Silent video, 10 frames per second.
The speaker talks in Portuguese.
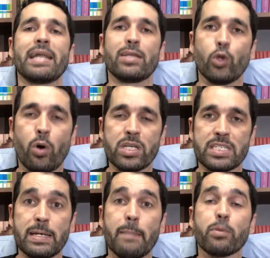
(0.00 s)
para
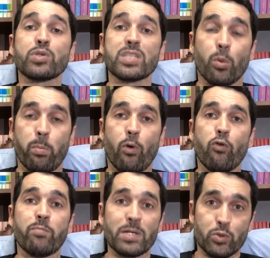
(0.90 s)
nós, para o seu
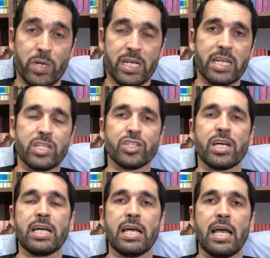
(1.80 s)
povo, para a sua igreja,
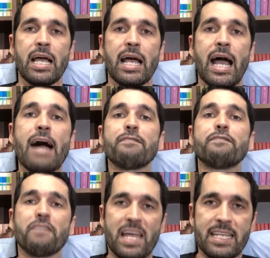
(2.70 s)
a
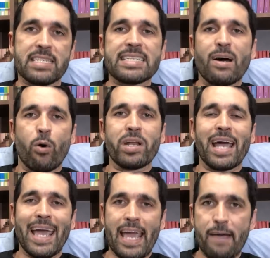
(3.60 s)
fé nessa
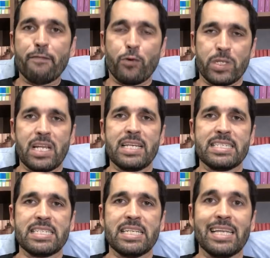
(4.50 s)
hora é
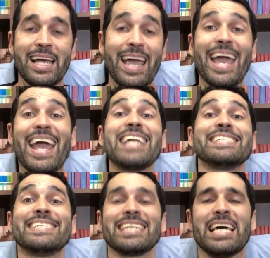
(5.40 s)
fortalecida, é
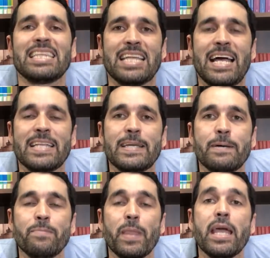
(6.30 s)

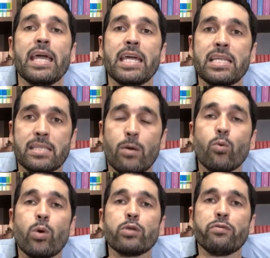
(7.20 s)
dilatada. Então,
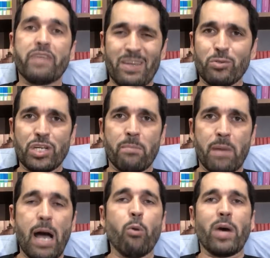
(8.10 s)
quando vem o dia
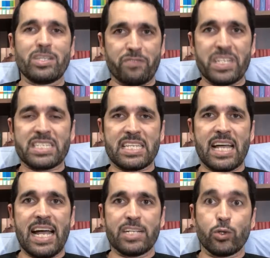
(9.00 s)
mal, a
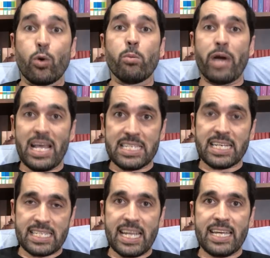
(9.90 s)
adversidade, como
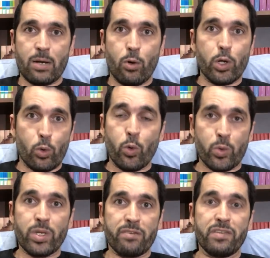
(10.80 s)
essa que está aí agora, o
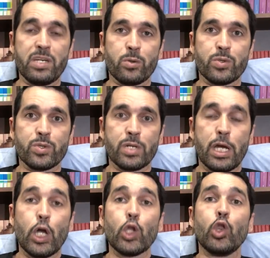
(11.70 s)
coronavírus,
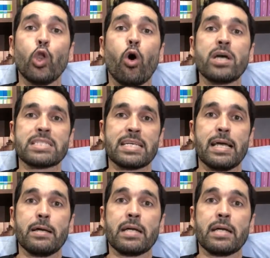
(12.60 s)
nós